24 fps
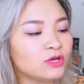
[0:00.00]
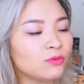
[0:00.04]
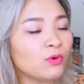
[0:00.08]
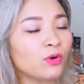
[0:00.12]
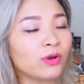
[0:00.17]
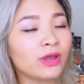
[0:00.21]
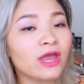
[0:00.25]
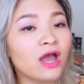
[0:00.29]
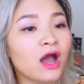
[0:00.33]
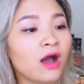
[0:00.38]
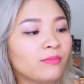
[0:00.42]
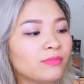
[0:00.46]
trong một
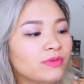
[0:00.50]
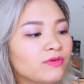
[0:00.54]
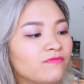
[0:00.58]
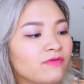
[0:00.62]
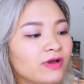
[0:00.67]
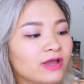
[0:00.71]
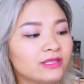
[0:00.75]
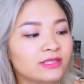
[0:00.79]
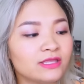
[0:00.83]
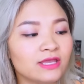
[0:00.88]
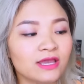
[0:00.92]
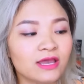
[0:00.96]
cái hộp như
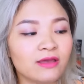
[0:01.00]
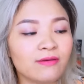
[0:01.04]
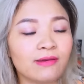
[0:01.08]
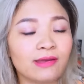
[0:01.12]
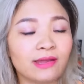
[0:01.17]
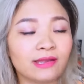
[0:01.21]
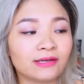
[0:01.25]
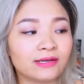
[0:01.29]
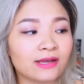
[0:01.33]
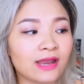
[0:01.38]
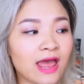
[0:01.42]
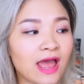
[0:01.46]
vậy thì các
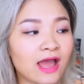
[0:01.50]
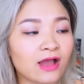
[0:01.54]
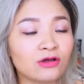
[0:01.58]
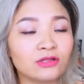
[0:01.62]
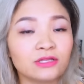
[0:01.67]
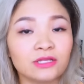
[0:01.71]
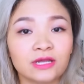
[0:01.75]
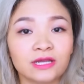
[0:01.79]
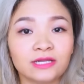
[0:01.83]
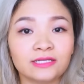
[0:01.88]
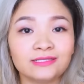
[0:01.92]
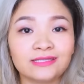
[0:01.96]
bạn đã
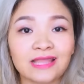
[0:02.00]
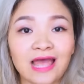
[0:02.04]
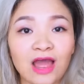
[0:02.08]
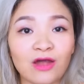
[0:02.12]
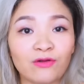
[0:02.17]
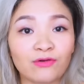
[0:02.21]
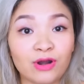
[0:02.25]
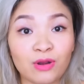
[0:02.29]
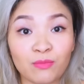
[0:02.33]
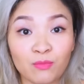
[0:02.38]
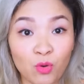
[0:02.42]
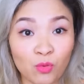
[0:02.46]
có thể
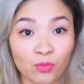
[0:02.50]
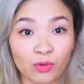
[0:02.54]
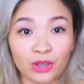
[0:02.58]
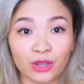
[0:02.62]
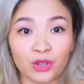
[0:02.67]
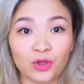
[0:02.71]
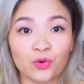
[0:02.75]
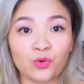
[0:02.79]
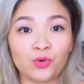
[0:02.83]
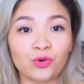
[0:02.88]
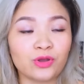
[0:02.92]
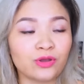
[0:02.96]
tạo ra một
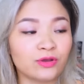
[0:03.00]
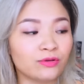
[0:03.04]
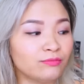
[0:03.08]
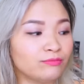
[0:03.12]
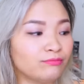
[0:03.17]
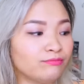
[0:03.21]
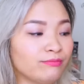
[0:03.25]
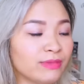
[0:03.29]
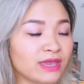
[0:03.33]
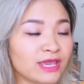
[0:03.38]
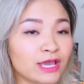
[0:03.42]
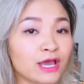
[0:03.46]
kiểu
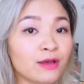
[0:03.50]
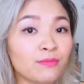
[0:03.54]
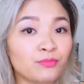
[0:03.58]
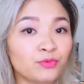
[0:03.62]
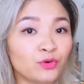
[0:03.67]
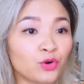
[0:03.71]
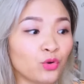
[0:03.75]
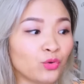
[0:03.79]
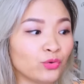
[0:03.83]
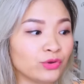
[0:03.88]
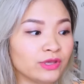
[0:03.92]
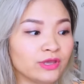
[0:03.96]
make up
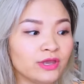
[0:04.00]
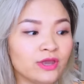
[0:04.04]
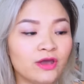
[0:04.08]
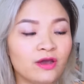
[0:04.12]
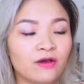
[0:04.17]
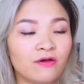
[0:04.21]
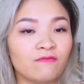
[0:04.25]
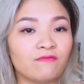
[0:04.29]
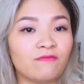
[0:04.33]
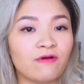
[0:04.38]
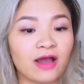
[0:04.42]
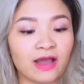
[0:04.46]
rồi
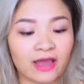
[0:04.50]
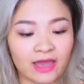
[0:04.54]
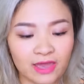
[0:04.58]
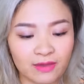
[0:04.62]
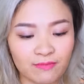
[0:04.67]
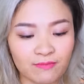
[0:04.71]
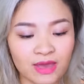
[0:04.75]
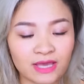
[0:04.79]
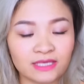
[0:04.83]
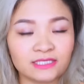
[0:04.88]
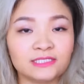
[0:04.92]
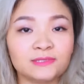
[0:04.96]
và
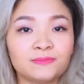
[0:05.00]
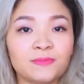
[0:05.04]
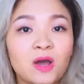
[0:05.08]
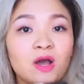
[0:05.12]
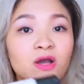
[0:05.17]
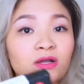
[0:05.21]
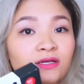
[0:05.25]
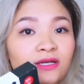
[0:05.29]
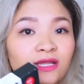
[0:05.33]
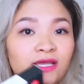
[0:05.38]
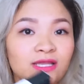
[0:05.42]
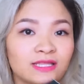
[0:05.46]
cái mask
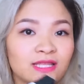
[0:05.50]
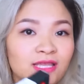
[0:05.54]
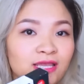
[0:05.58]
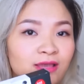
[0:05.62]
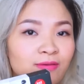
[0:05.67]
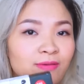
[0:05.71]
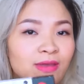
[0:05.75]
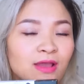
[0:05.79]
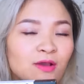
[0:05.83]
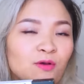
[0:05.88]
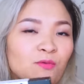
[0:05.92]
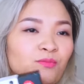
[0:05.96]
box này thì
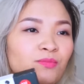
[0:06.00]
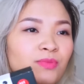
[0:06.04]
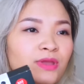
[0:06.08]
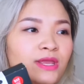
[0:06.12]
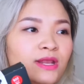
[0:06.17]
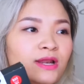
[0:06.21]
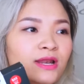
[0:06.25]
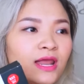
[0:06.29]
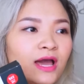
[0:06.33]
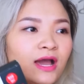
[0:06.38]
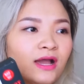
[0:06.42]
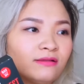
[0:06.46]
các bạn cũng
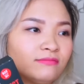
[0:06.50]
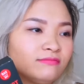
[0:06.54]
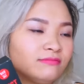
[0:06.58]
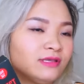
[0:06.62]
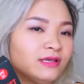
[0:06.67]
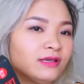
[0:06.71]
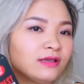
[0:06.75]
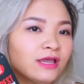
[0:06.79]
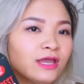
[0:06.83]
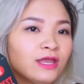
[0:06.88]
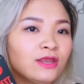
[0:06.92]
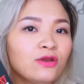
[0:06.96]
biết là
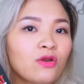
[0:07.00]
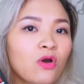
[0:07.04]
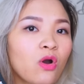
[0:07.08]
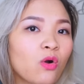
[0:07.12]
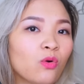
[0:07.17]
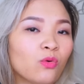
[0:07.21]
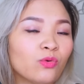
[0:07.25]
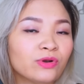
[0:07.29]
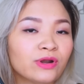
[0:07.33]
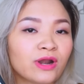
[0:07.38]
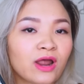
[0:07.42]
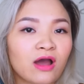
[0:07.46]
những cái
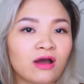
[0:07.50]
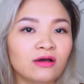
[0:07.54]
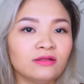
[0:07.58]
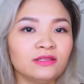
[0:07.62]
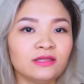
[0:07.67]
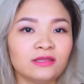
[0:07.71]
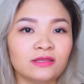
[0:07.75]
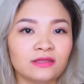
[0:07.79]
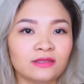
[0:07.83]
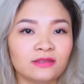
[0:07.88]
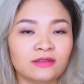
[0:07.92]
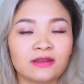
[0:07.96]
đồ của nó
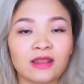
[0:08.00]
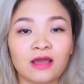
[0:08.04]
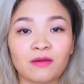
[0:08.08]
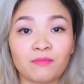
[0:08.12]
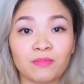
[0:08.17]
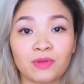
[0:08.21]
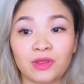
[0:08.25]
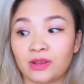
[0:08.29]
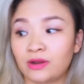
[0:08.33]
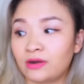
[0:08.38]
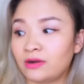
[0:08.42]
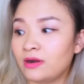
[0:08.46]
thì đặc
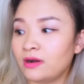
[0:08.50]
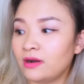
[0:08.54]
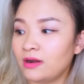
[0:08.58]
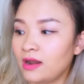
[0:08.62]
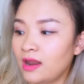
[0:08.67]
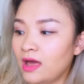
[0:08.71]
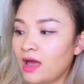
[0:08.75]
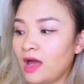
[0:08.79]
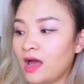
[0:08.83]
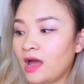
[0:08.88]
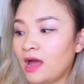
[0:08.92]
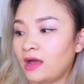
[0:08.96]
biệt rất
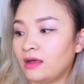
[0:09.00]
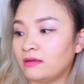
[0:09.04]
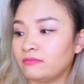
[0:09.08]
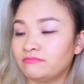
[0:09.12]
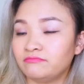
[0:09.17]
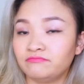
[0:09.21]
là